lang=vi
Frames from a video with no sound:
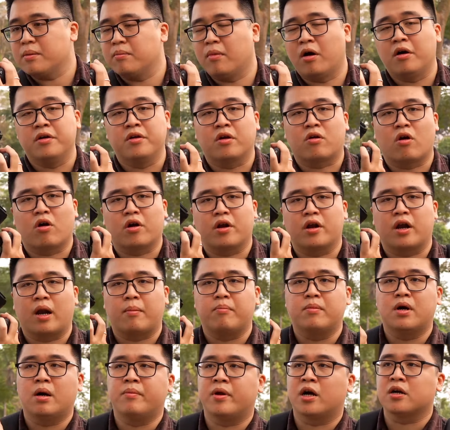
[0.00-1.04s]
STM như con
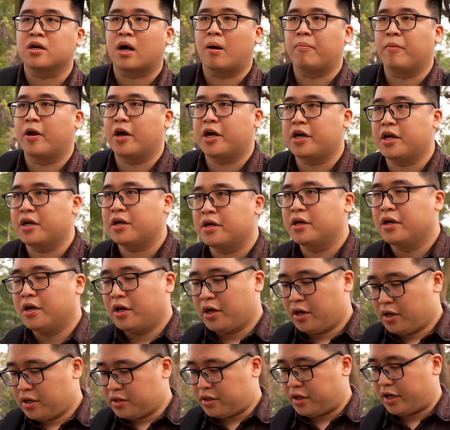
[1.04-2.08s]
50 mình đang cầm đấy
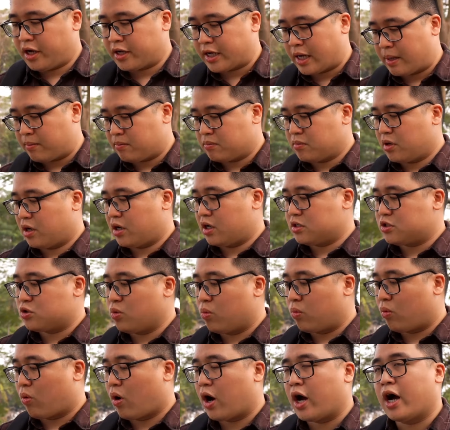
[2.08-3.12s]
Thì anh em uh,
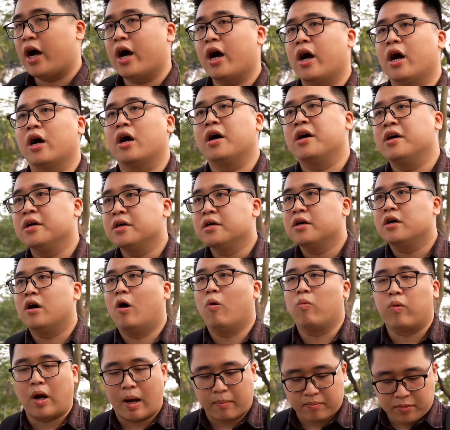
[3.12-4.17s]
dùng qua
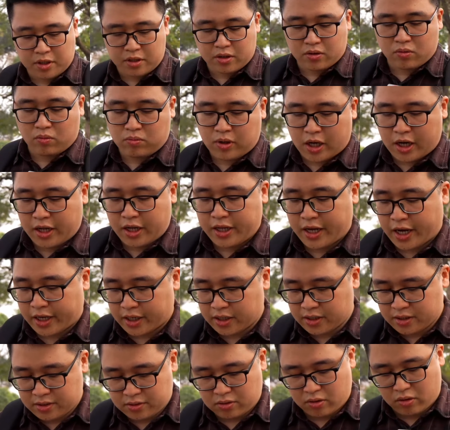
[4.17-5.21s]
ống ngắm thì cũng khá là nhanh
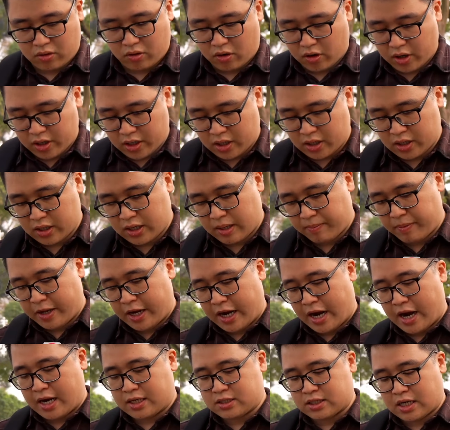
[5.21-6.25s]
Còn con
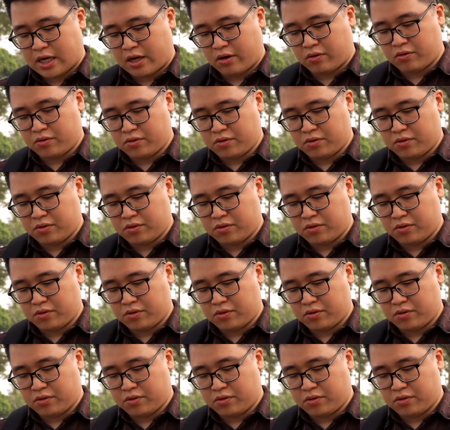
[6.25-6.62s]
5D2 thì sao?